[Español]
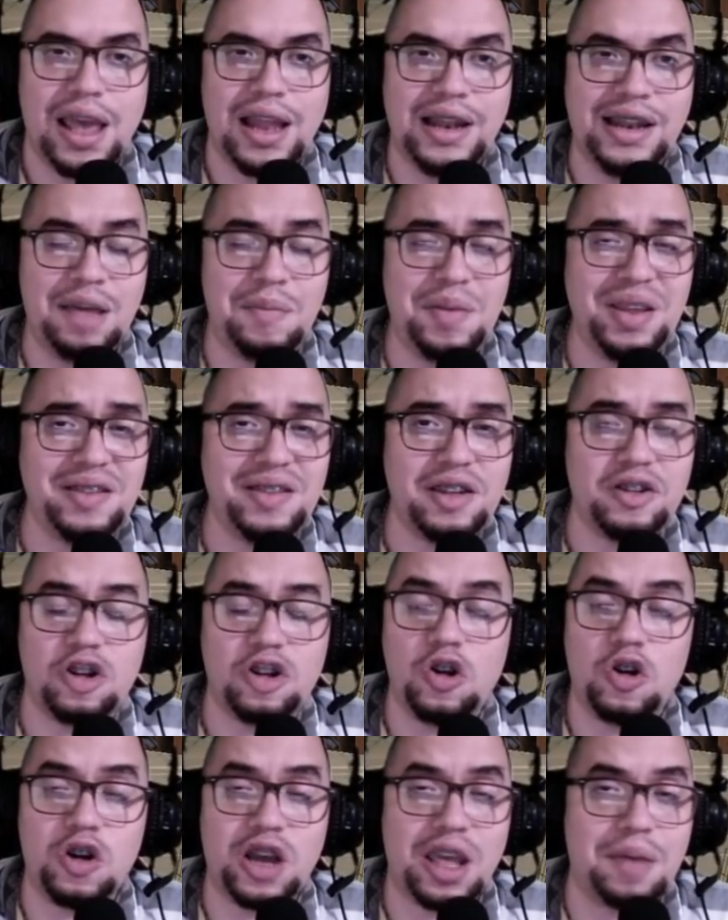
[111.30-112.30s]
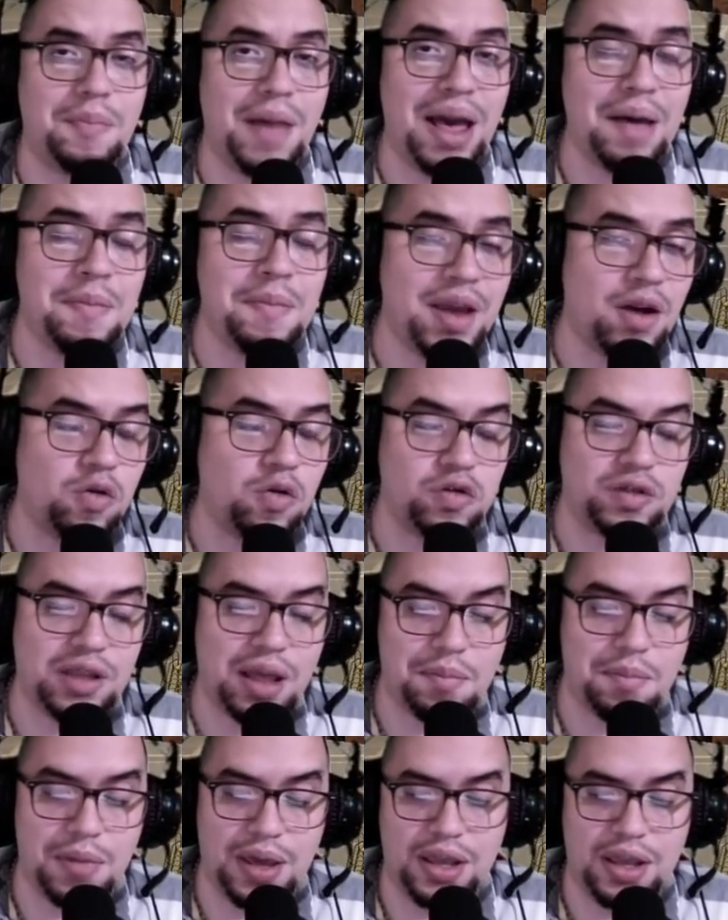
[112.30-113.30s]
El Nemesis, lo que más me
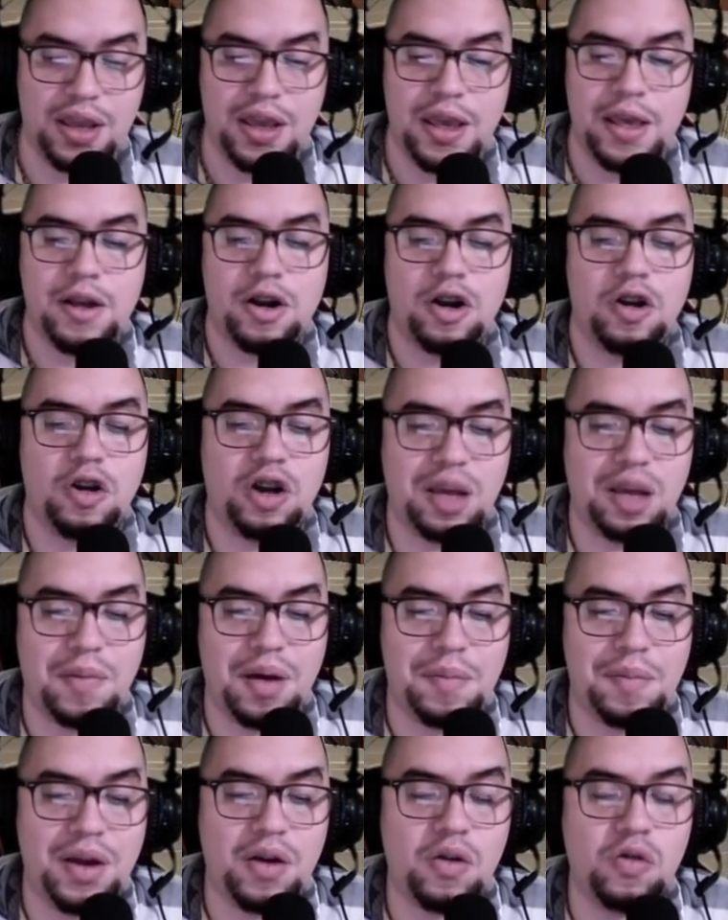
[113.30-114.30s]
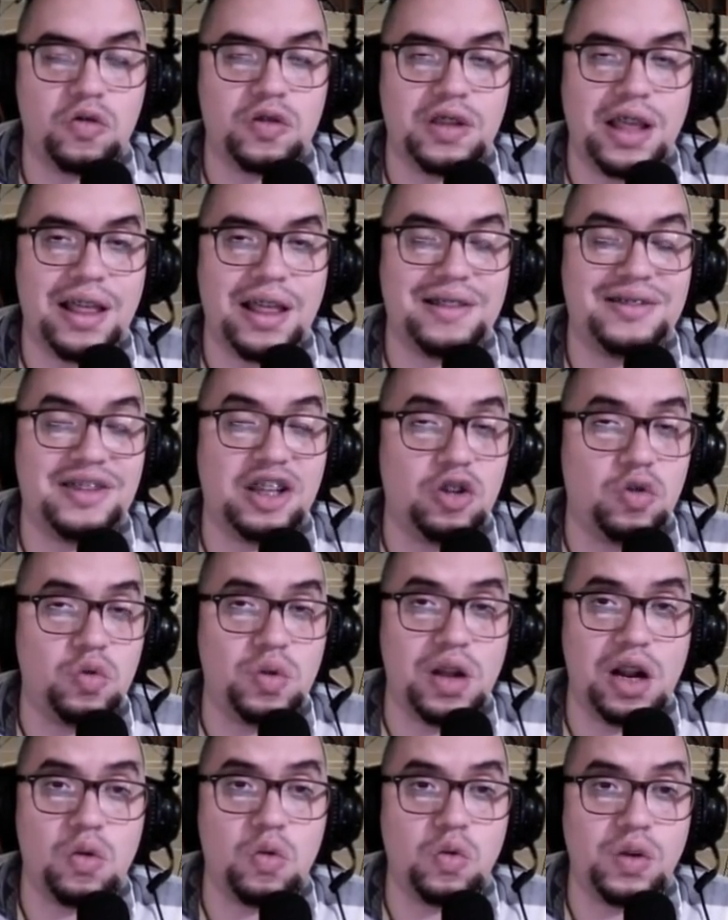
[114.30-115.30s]
gusta a mí, lo que más me gusta sin
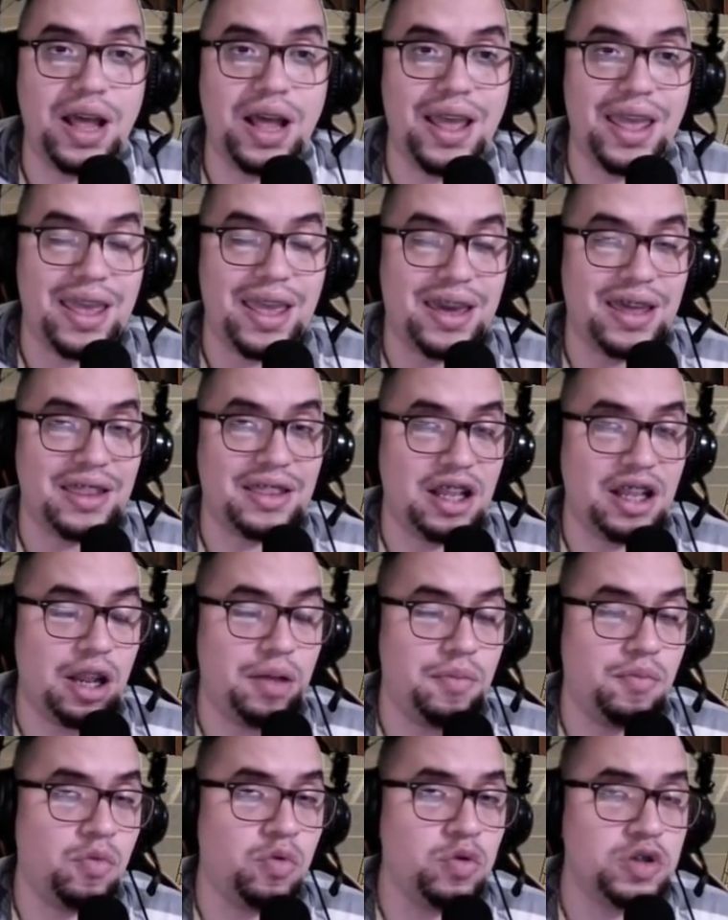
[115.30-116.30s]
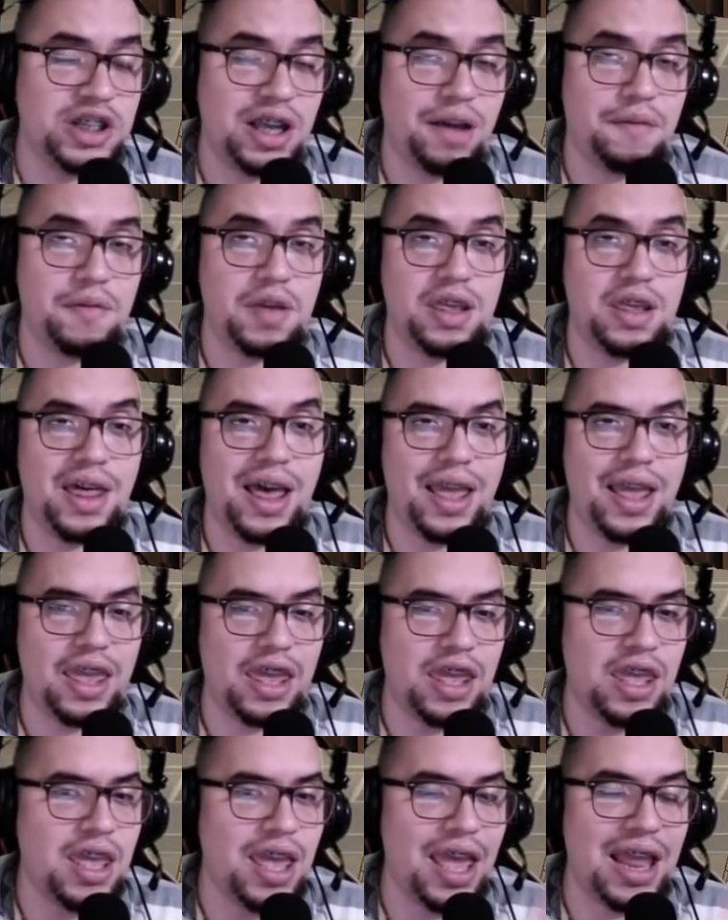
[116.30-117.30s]
duda alguna es que tiene mucha vida
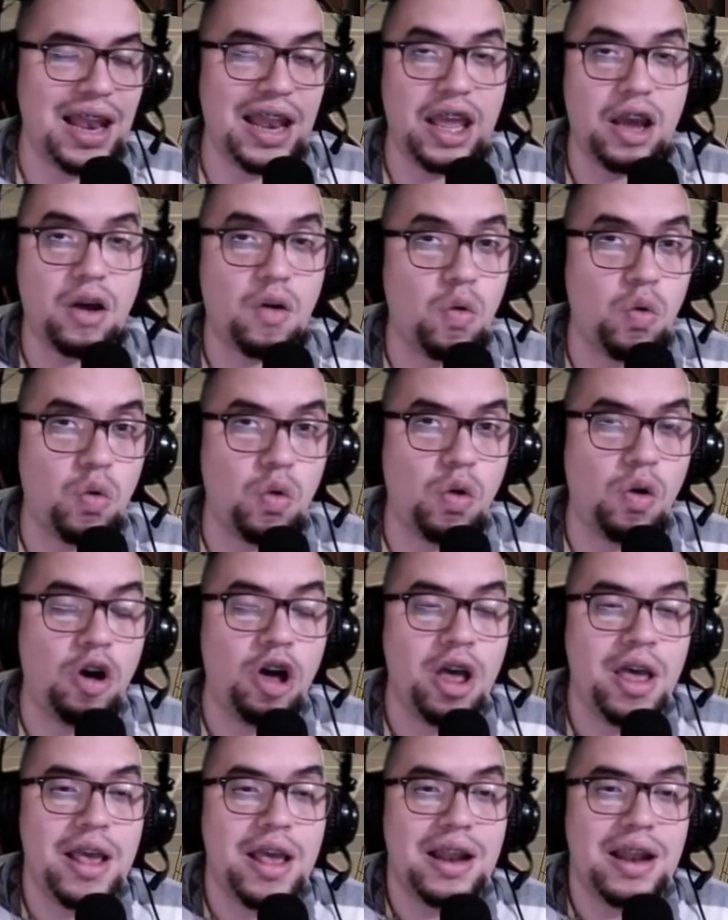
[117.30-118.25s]
y el escudo.